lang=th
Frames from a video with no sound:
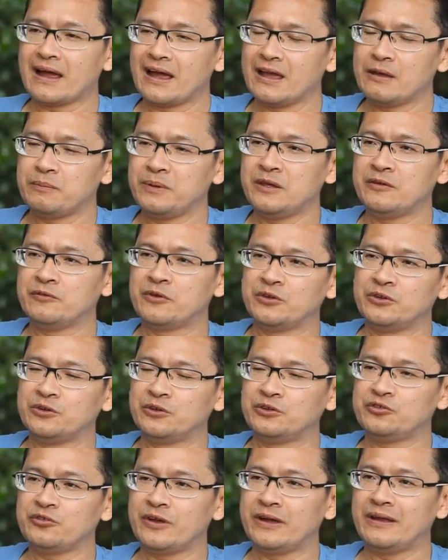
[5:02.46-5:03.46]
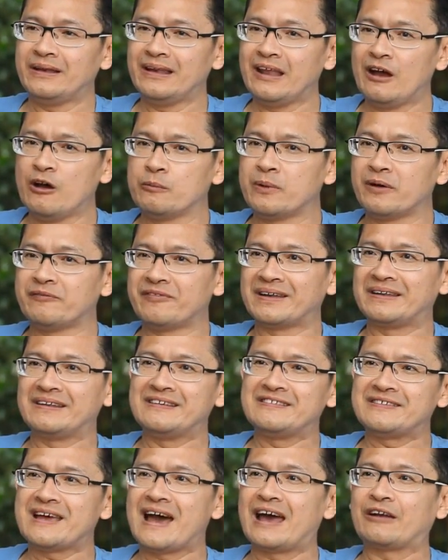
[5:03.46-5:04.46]
ยากให้พี่วยุทธช่วยเล่าประวั
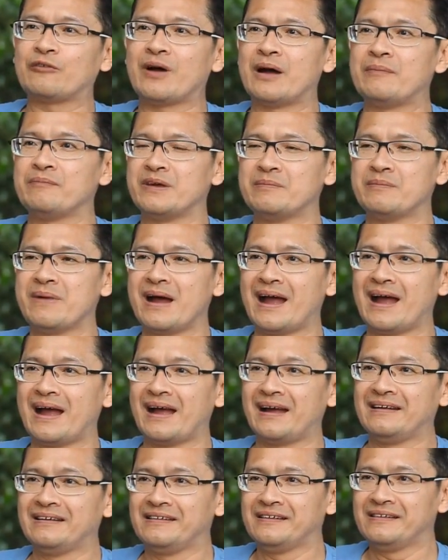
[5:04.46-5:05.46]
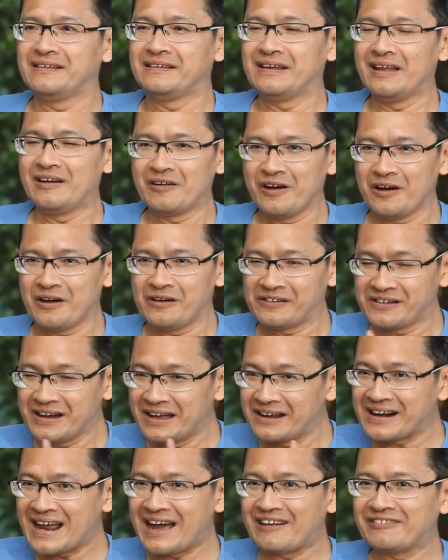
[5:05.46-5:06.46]
ติศาสตร์ความเป็นมา แล้วก็เรื่
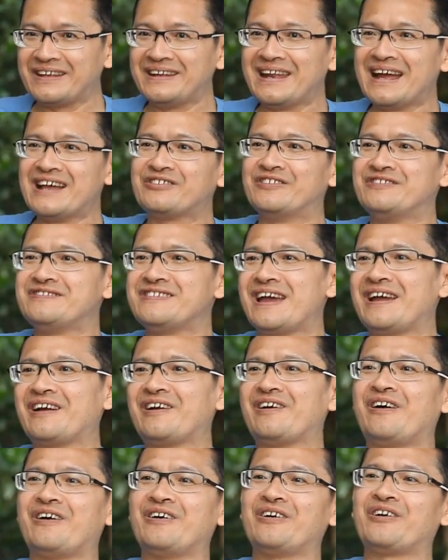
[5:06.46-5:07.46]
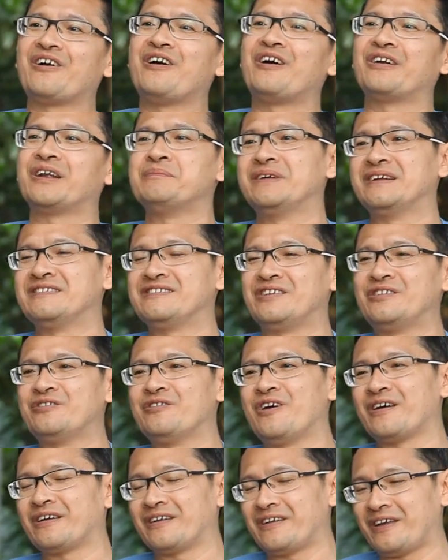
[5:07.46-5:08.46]
องราวที่น่าสนใจของคลองดำเนินสะด
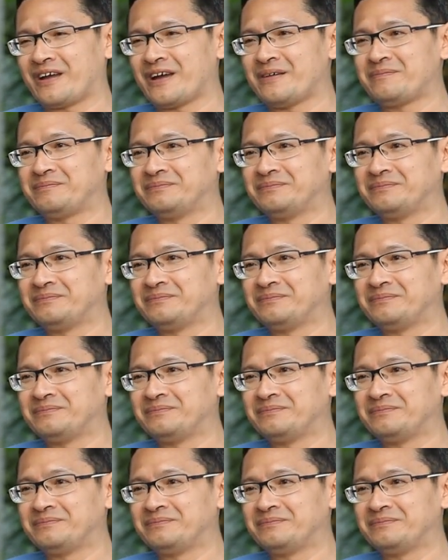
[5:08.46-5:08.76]
วกหน่อยค